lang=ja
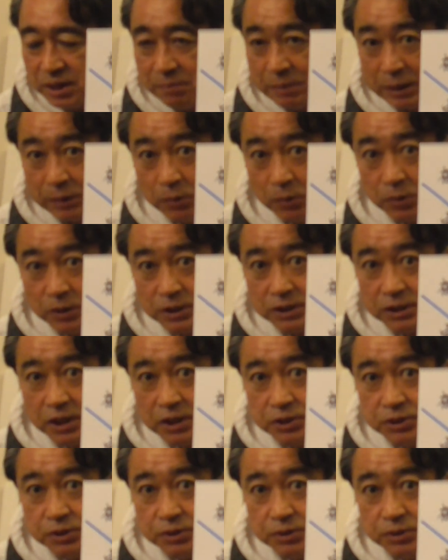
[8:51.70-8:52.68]
野口
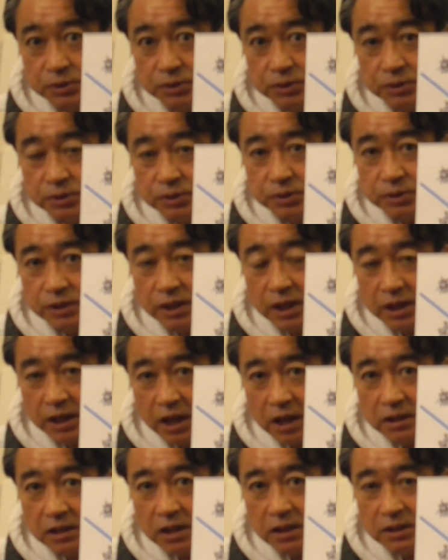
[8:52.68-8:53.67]
選手がね
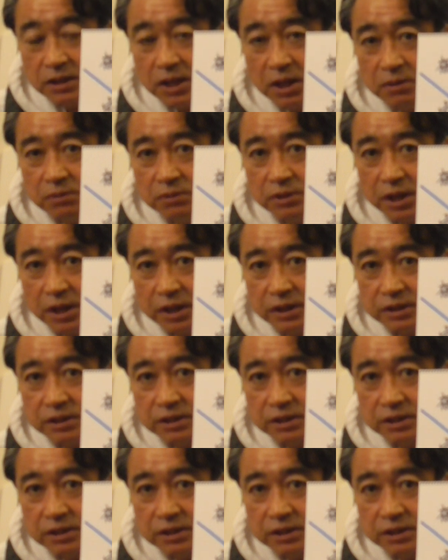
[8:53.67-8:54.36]
当たってるんでね